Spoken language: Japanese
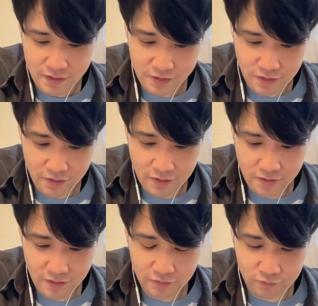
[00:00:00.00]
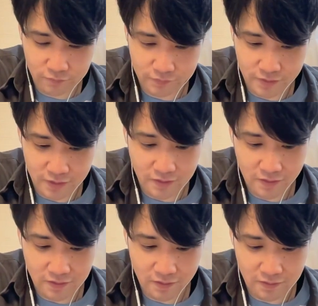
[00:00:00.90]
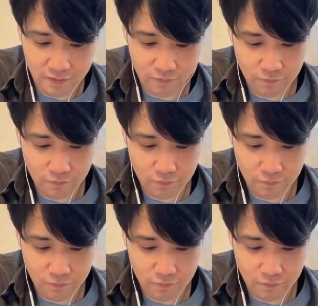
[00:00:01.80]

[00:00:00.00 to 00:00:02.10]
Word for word: いや、ええなと思ってね、はいはい。